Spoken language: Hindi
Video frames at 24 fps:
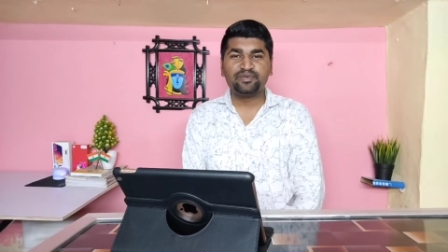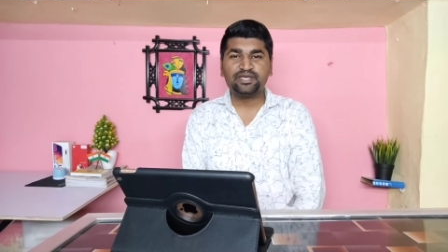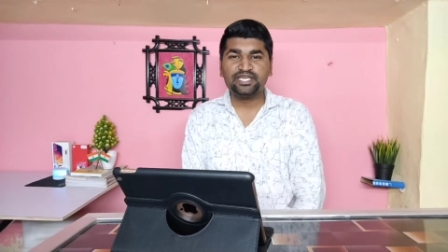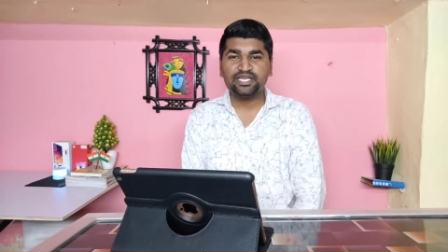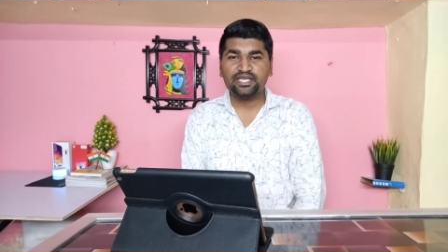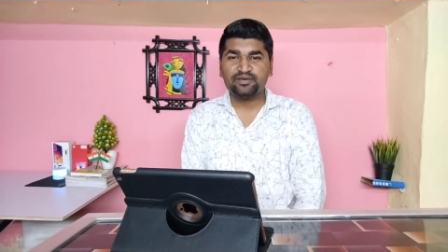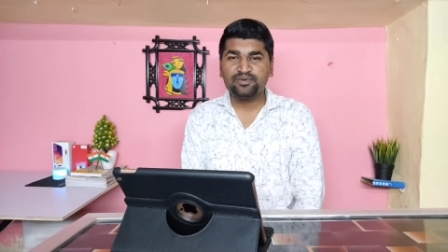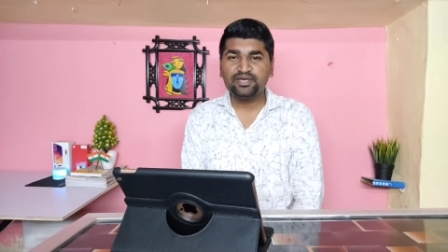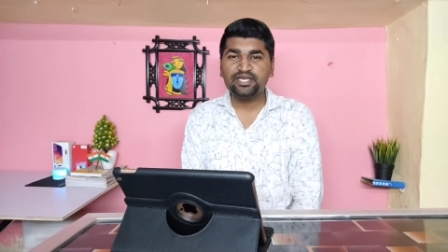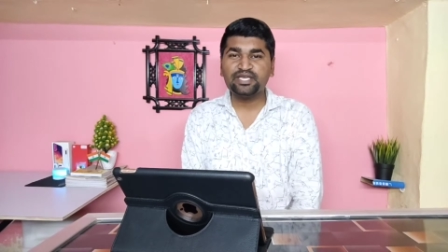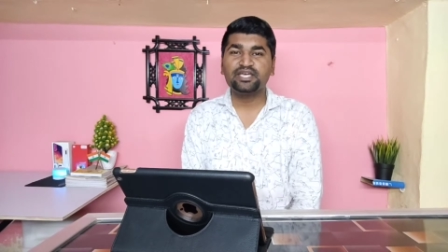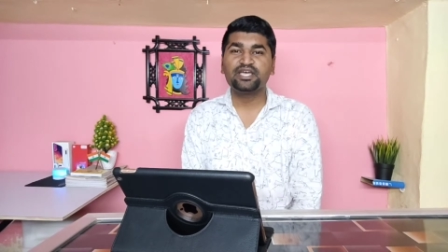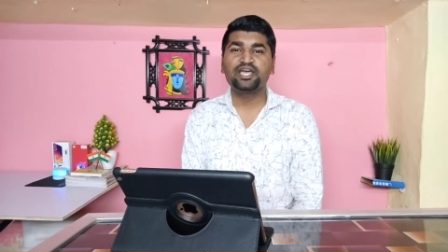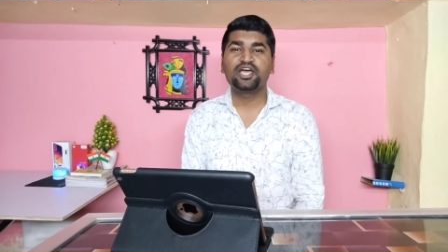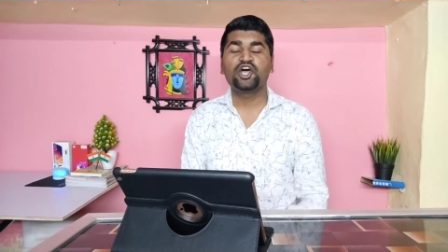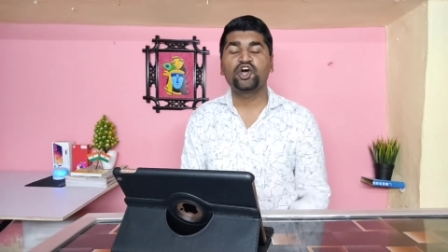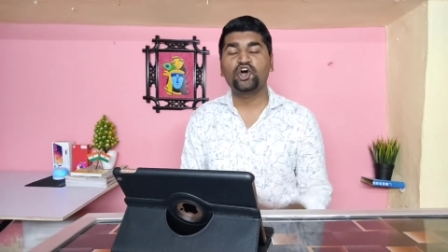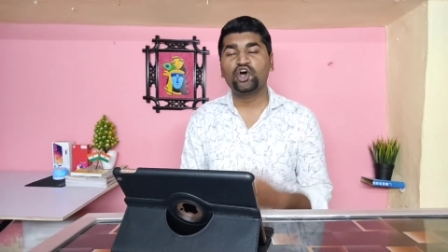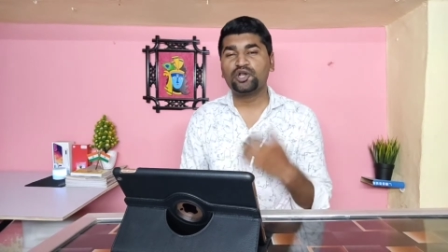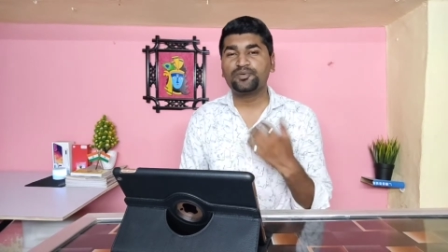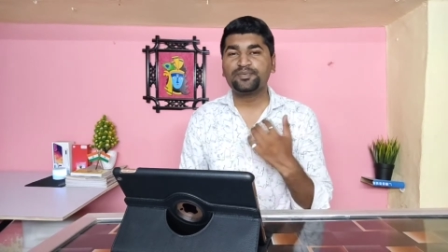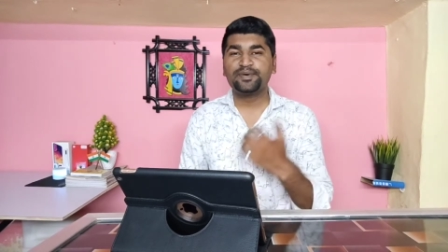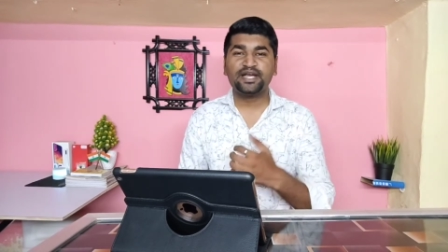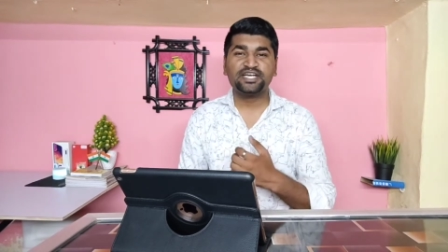महीने में
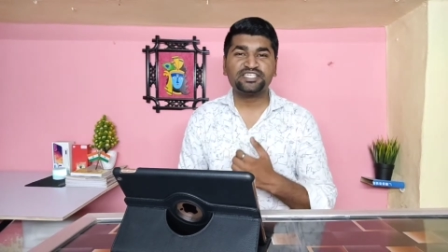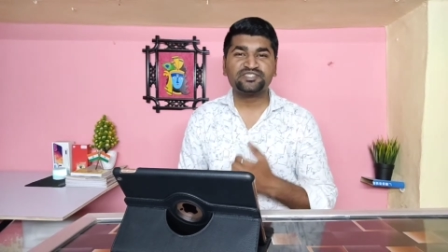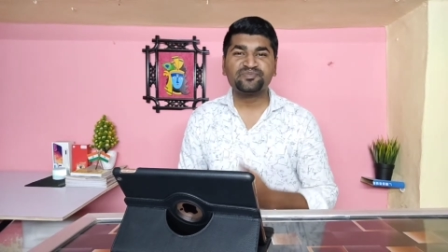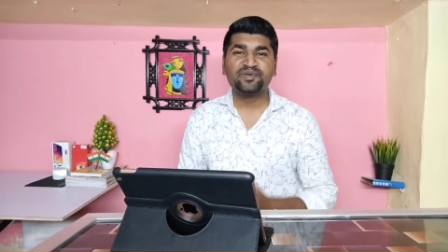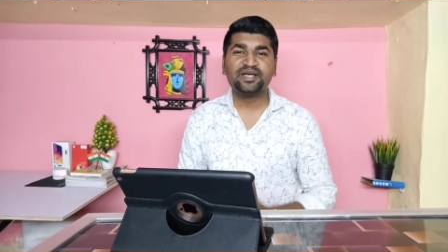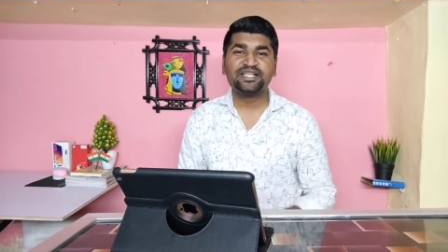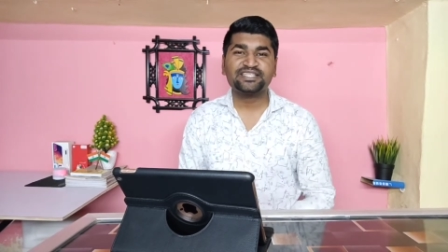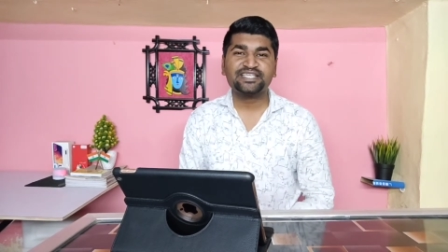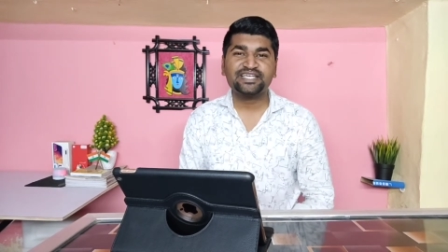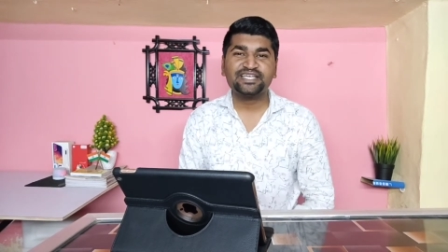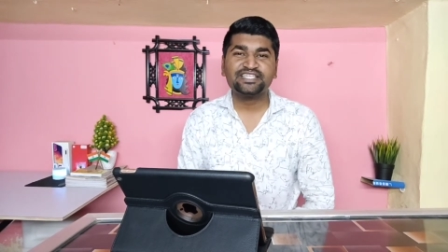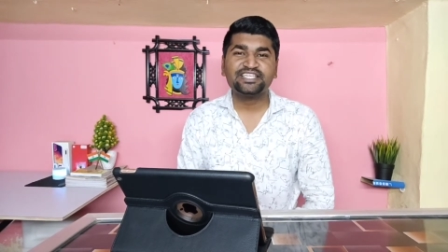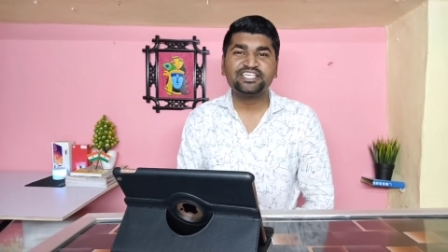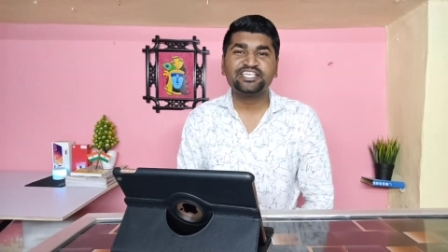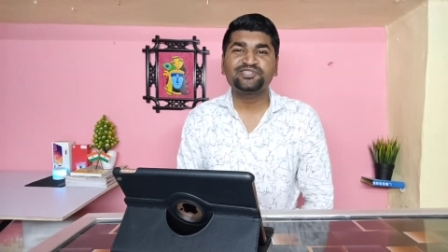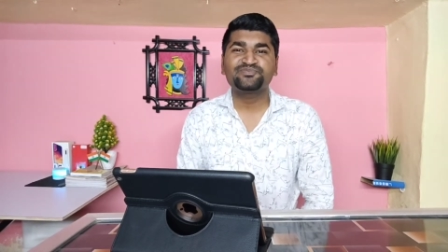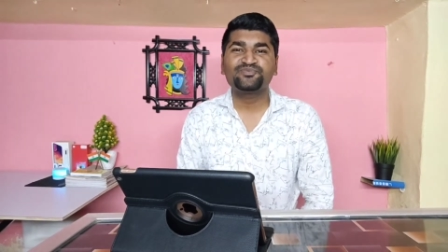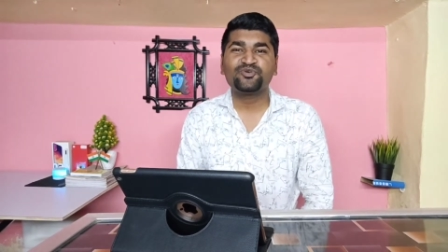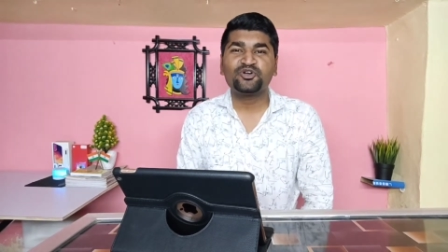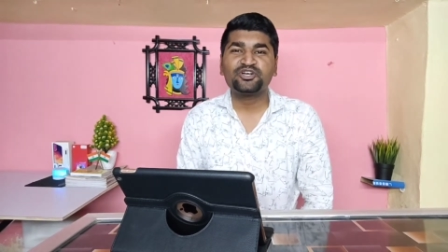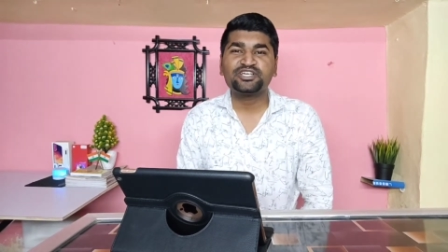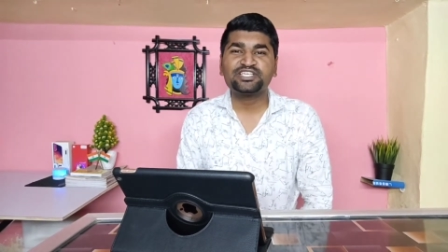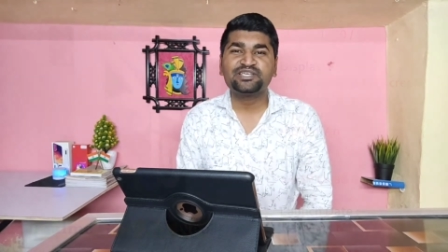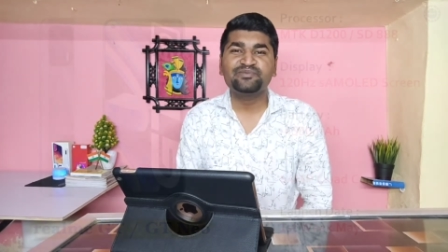और फ्रेंड्स बात करते हैं इस
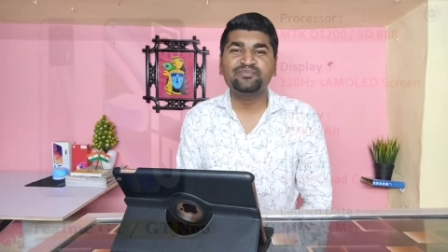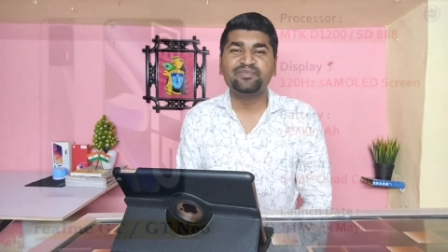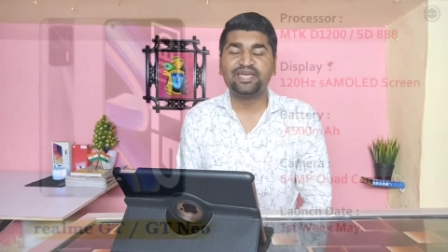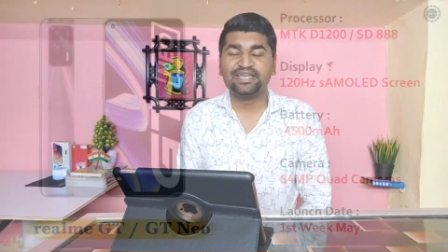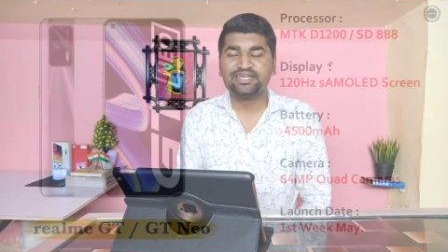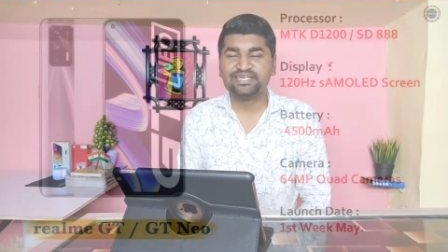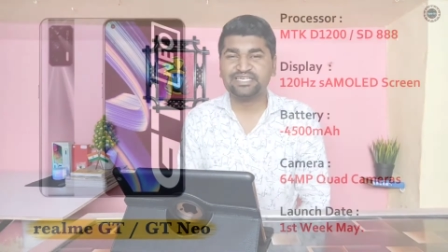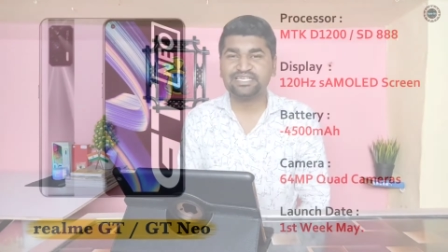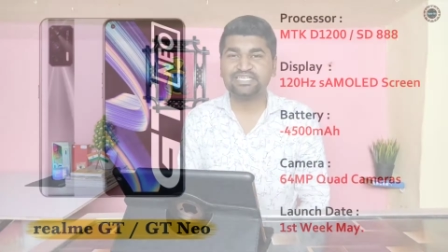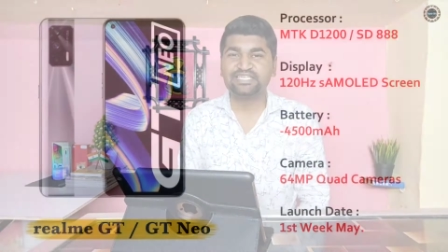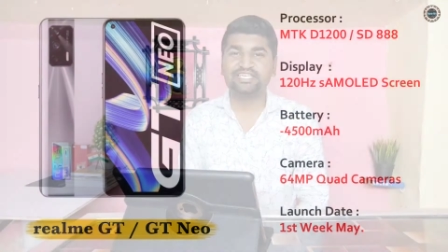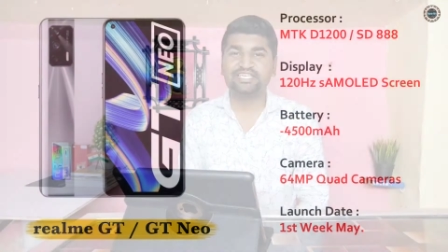फ़ोन की बैटरी